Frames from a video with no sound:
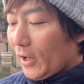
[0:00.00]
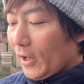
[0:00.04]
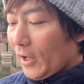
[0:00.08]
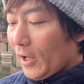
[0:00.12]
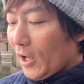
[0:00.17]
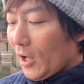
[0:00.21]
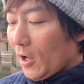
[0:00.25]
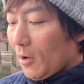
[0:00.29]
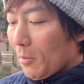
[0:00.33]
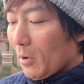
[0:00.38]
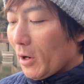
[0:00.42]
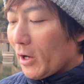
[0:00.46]

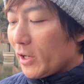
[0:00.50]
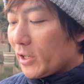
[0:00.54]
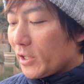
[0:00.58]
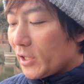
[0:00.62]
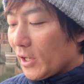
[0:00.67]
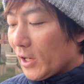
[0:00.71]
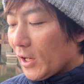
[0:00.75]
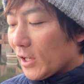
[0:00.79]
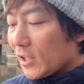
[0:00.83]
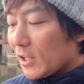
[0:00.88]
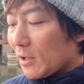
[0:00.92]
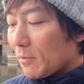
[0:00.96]
えー、毎
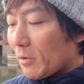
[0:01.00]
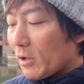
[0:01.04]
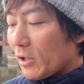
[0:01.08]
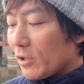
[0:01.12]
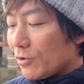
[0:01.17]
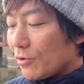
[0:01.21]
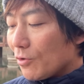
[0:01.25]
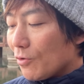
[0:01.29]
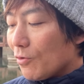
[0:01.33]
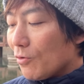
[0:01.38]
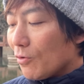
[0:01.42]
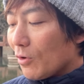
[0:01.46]
日朝
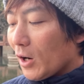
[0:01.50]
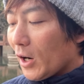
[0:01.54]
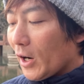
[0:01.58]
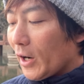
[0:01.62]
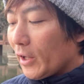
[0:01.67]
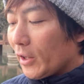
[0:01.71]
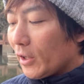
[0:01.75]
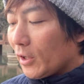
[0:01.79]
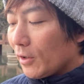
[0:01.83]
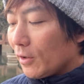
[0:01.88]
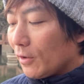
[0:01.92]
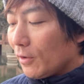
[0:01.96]
晩情報が
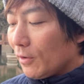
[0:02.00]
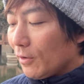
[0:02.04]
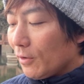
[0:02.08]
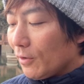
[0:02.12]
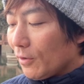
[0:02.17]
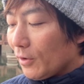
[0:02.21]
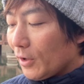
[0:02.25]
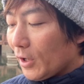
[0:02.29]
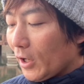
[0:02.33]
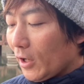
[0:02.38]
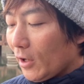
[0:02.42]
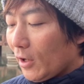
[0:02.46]
入ってくる
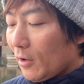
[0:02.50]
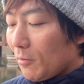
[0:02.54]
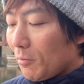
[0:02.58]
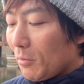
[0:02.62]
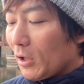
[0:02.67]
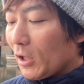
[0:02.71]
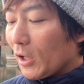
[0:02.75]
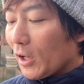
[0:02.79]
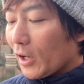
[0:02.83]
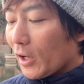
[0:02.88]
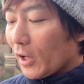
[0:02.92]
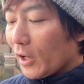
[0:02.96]
ので、
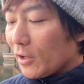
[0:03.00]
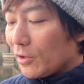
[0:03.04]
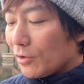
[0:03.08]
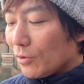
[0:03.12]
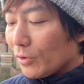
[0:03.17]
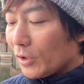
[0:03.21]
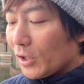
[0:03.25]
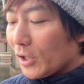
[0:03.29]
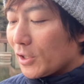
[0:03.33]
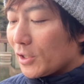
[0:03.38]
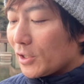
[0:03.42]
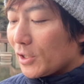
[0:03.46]
見ただけで
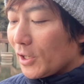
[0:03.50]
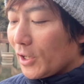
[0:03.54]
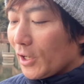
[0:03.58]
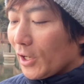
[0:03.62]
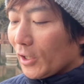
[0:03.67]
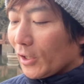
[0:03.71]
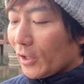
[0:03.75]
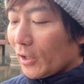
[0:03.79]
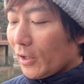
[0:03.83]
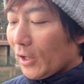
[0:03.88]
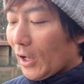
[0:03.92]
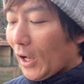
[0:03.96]
上達
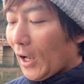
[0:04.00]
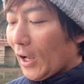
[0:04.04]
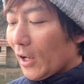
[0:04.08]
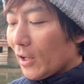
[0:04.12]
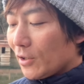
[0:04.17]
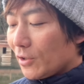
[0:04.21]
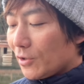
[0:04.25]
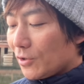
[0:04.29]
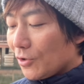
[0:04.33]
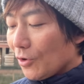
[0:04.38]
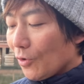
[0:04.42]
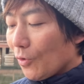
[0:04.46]
しあ
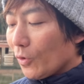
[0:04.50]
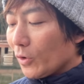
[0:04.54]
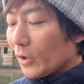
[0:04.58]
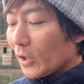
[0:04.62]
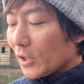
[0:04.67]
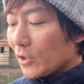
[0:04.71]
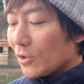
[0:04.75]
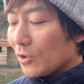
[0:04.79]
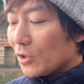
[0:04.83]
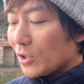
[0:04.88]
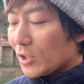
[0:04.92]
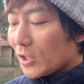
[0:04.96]
上
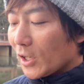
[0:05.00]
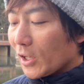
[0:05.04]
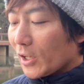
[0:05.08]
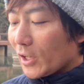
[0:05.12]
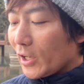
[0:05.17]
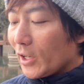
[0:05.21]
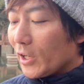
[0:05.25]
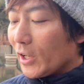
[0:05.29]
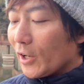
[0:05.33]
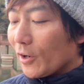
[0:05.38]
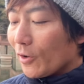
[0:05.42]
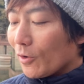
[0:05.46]
達した
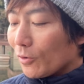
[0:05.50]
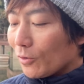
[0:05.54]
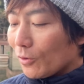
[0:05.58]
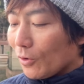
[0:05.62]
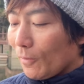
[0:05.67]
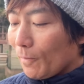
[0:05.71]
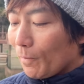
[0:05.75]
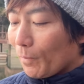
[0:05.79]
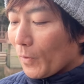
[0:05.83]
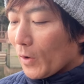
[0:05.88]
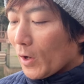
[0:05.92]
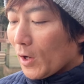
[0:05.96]
気になるこ
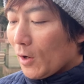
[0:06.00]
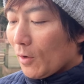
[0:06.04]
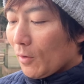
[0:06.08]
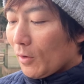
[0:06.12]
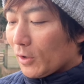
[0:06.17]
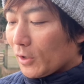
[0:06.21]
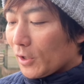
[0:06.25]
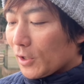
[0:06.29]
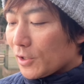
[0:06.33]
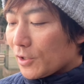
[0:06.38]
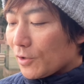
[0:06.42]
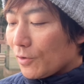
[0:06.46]
と、
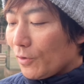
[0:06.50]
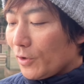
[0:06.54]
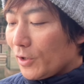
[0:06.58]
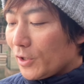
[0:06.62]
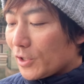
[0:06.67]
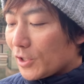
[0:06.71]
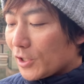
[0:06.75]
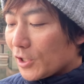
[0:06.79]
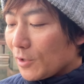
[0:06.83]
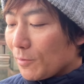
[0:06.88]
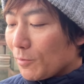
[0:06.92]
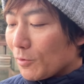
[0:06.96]
私の意
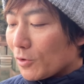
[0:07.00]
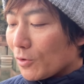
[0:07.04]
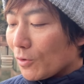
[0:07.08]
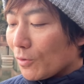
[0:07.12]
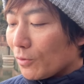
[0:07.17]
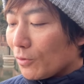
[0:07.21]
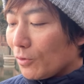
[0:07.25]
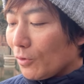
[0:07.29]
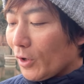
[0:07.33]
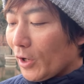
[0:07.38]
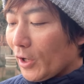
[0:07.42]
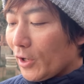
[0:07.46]
識不
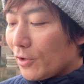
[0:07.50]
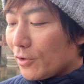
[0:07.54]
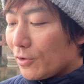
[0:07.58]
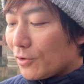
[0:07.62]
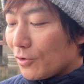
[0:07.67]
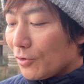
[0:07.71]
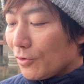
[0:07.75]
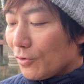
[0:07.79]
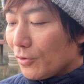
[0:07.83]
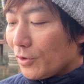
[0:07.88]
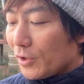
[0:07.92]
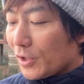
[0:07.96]
足と練
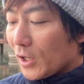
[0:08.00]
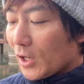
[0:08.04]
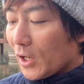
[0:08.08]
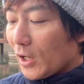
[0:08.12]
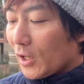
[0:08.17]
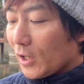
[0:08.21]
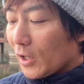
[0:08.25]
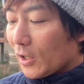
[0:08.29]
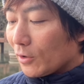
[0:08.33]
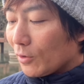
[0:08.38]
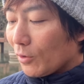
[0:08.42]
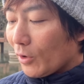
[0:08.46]
習時
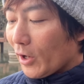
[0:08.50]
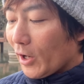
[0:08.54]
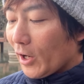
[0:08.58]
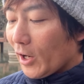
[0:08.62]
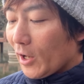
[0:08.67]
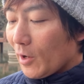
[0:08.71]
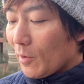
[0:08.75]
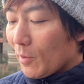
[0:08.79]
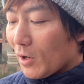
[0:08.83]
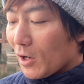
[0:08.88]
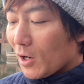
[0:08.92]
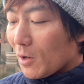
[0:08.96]
間が取れ
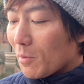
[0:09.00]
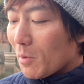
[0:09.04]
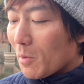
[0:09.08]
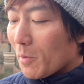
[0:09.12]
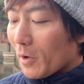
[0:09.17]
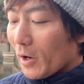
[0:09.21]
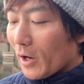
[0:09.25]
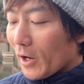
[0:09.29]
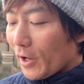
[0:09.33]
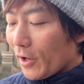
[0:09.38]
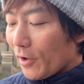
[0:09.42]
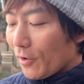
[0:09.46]
ないわがま
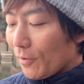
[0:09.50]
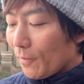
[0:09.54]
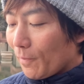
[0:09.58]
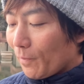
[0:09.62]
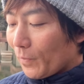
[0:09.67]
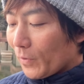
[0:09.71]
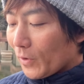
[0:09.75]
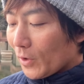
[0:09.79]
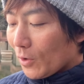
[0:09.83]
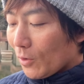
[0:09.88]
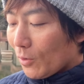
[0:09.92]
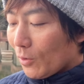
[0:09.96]
まの理由、
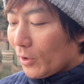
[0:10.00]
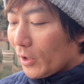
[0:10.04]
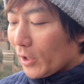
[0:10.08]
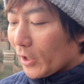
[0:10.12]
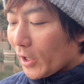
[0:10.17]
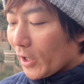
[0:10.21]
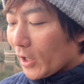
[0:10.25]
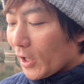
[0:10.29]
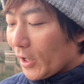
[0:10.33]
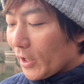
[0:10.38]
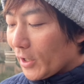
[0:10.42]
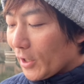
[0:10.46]
これだ
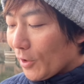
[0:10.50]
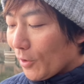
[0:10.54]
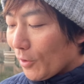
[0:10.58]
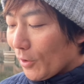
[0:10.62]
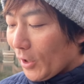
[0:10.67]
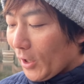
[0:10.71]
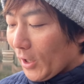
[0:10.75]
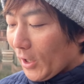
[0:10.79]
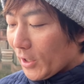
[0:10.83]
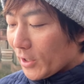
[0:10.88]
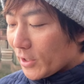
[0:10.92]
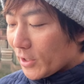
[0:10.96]
け書いたの
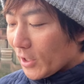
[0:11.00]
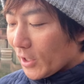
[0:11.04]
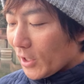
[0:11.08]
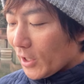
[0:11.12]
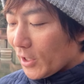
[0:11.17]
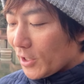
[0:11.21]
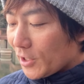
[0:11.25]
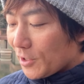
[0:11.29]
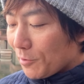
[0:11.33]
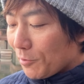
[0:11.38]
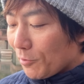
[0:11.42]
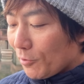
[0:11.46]
で、明日か
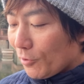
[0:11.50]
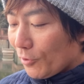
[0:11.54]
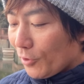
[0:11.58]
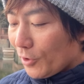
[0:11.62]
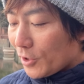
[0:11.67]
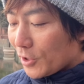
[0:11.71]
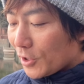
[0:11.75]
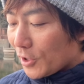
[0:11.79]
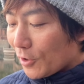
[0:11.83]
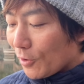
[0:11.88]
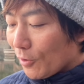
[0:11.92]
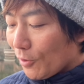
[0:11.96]
ら自分の
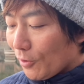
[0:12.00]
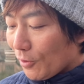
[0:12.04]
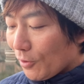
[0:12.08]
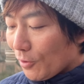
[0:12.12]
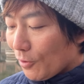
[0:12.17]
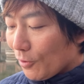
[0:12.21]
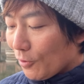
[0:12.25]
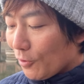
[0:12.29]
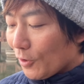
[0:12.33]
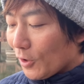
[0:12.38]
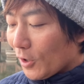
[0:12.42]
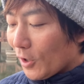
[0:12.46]
意識と
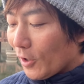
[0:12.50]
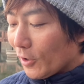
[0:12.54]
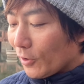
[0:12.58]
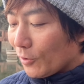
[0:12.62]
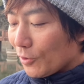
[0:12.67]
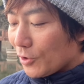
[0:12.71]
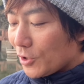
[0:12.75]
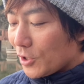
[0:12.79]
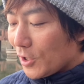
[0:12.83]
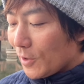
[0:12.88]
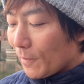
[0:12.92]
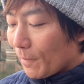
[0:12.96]
行動が変わって
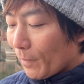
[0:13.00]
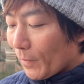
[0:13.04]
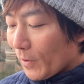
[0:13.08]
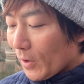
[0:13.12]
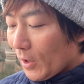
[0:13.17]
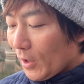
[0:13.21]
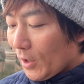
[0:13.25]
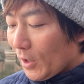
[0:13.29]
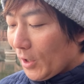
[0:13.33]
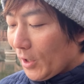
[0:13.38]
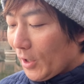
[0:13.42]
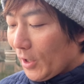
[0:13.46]
ほしい。
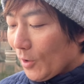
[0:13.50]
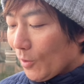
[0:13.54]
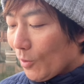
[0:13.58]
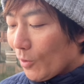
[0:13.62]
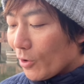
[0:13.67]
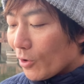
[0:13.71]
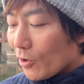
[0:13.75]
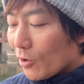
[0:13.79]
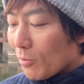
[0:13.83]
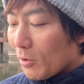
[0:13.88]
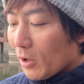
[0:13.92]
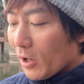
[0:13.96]
えー、
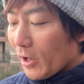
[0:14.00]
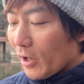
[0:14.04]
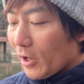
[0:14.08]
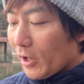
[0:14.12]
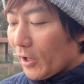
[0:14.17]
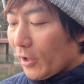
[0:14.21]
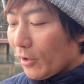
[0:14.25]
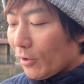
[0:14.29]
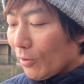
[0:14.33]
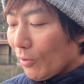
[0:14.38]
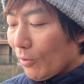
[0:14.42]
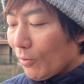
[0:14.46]
追い込まれ
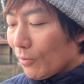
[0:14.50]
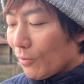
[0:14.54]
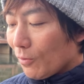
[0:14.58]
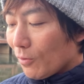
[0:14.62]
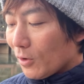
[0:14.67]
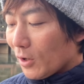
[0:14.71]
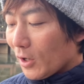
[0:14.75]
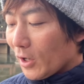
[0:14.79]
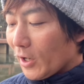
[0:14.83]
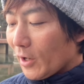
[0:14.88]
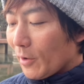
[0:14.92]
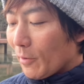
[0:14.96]
ないと
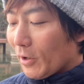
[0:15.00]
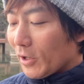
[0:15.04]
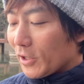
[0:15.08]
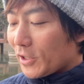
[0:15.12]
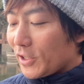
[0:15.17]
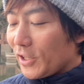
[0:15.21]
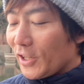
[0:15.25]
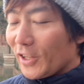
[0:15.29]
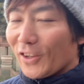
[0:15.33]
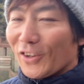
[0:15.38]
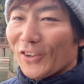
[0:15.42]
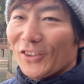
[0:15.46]
動かないわ
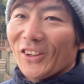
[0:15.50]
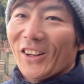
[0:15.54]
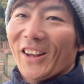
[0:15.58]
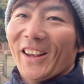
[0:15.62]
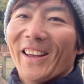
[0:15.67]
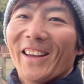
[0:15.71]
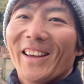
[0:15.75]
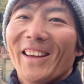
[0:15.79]
しいってことで